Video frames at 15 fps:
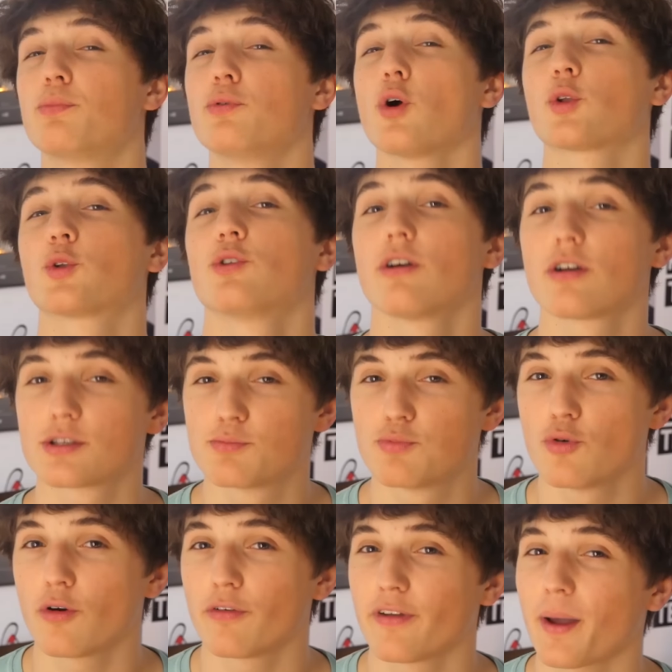peu orthodoxes
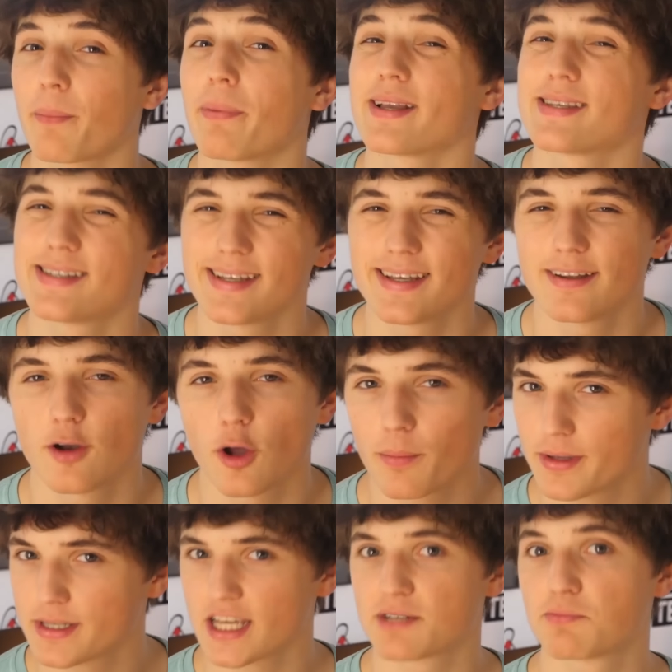pour faire passer leur
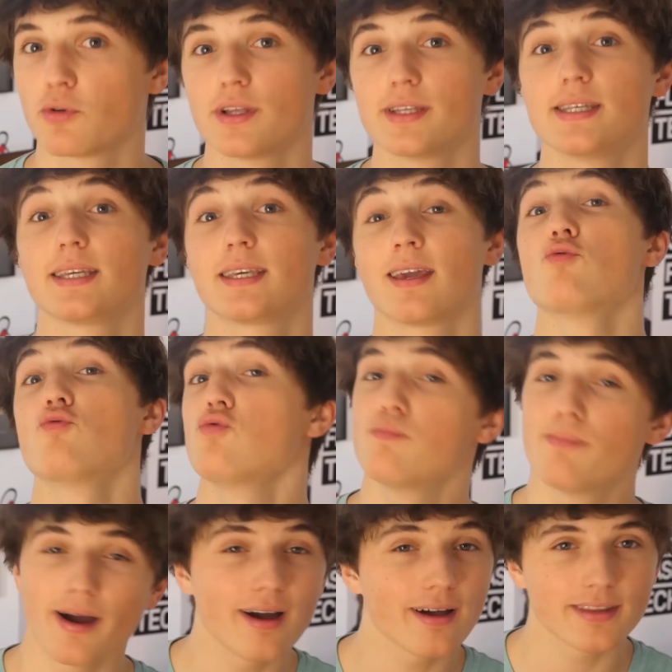message politique ou
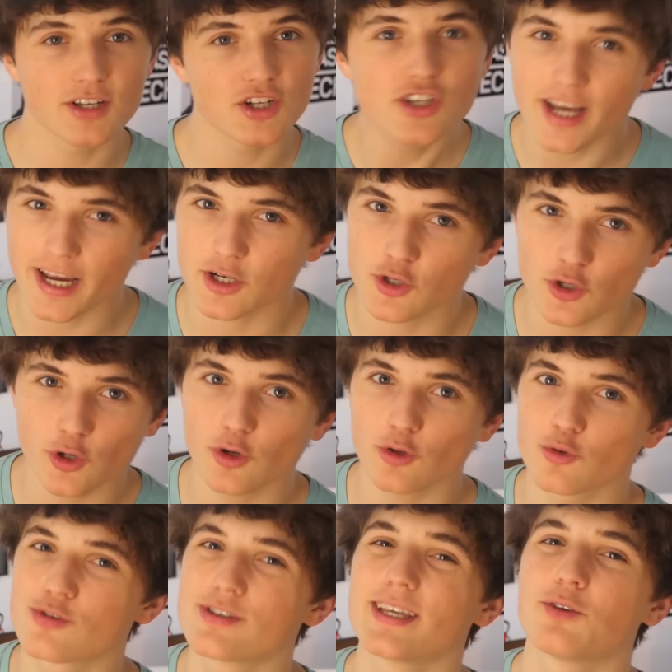par des chercheurs
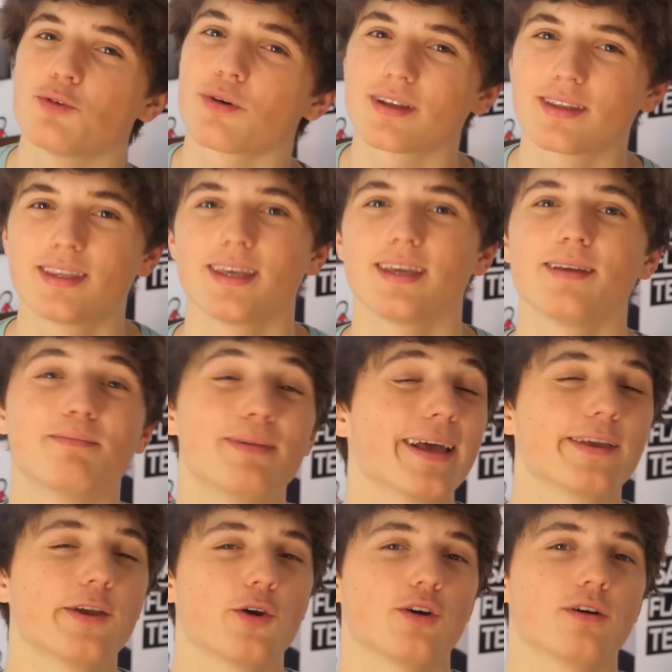de sécurité
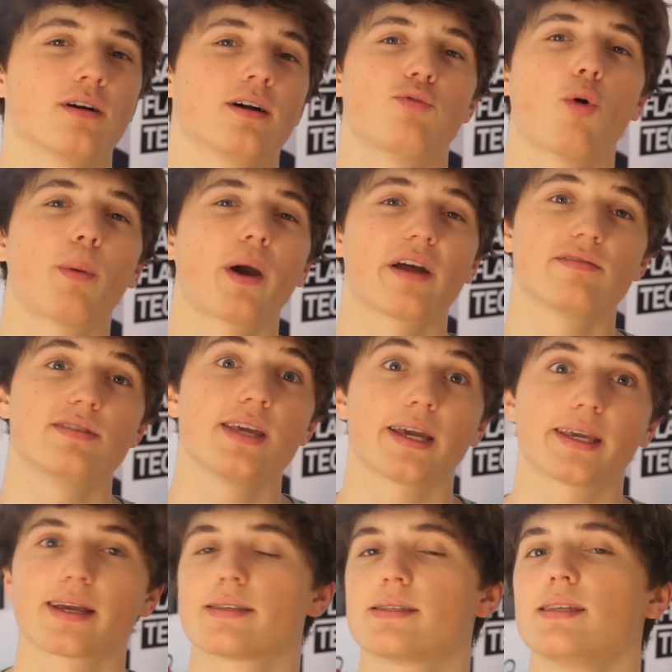blagueurs pour prévenir
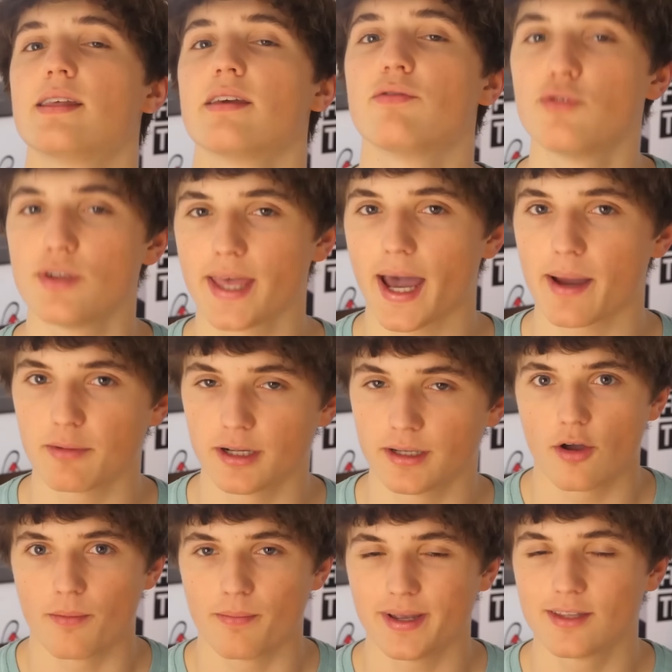qu'un site est vulnérable.
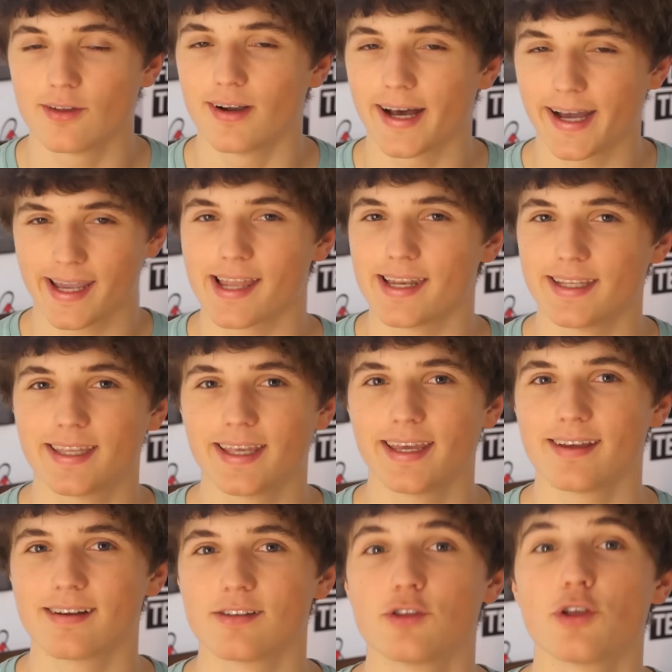Euh, mais dans la
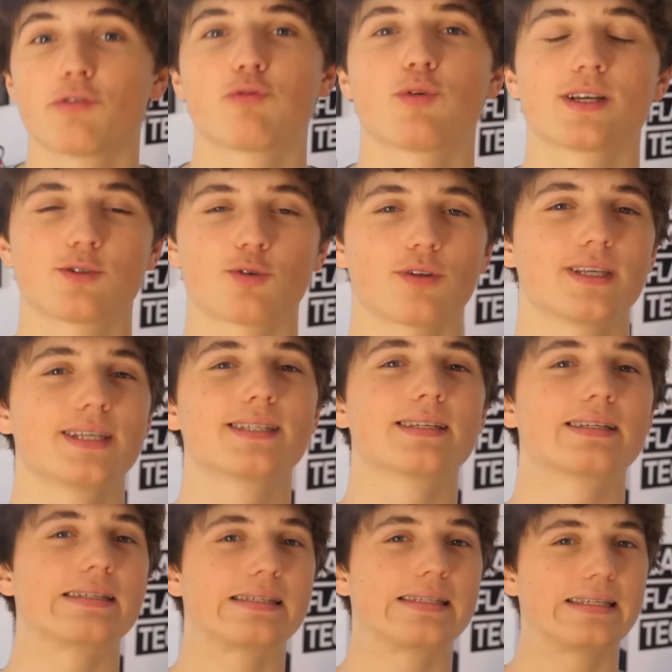réalité, 9 fois sur
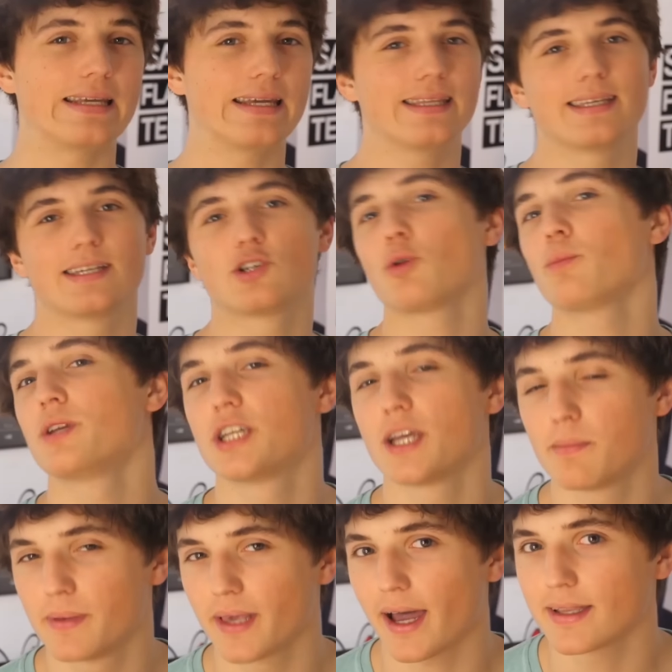10, c'est des
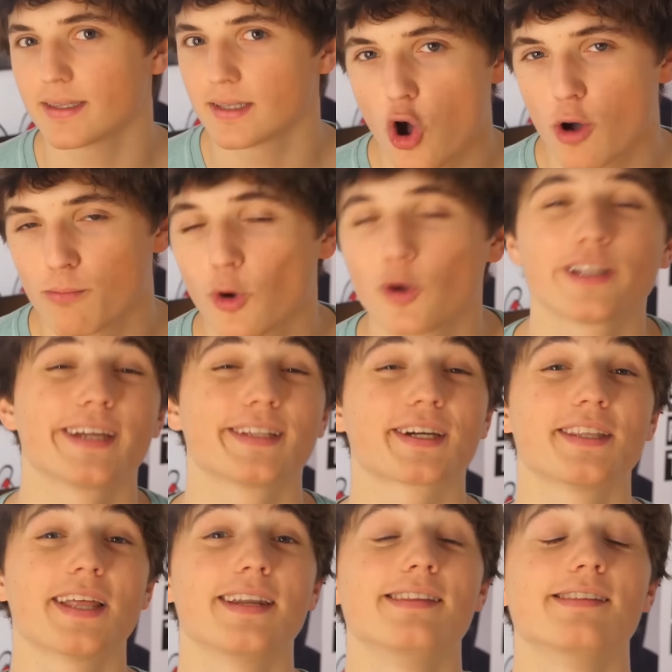Jean-Michel Pirates en manque
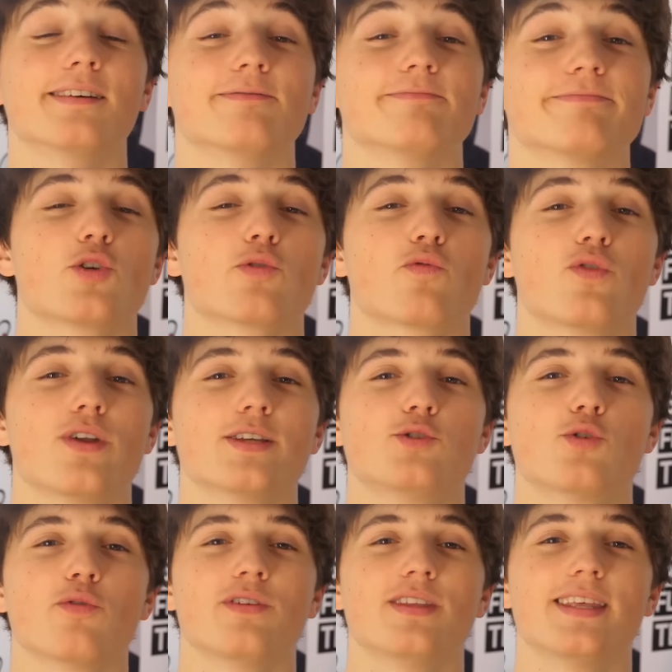d'adrénaline. Je vous laisse
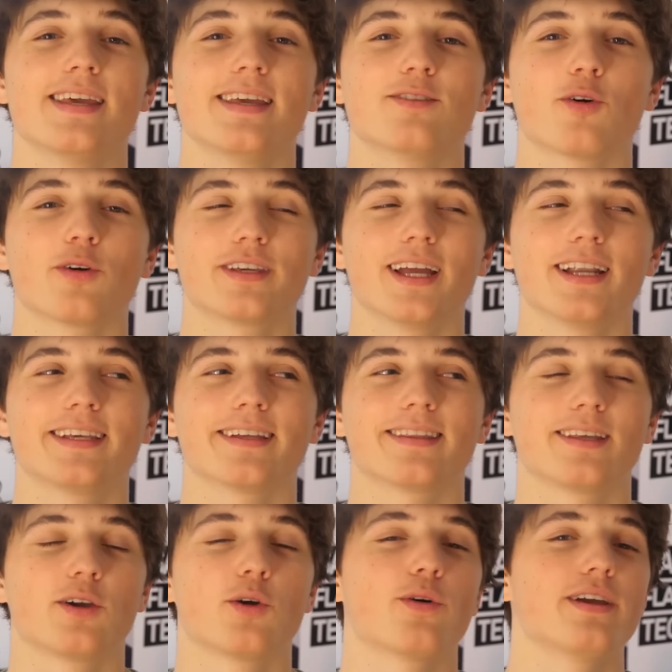deviner dans quelle
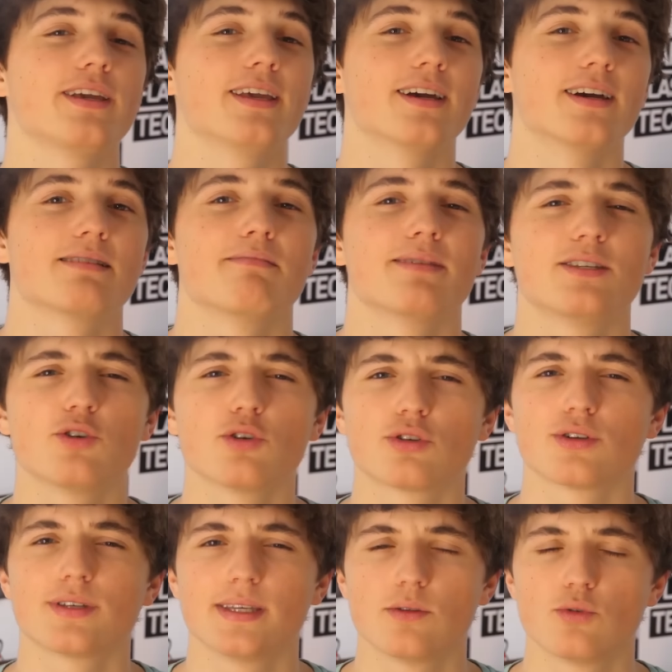catégorie ces messieurs
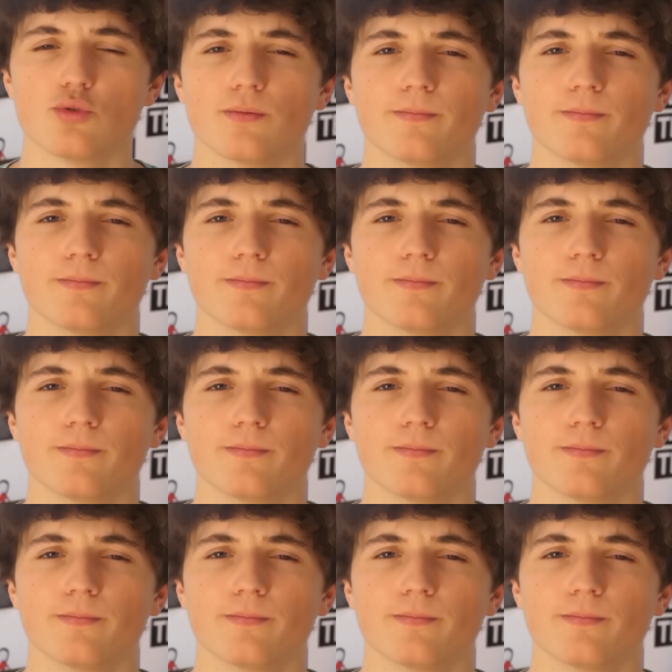se situent.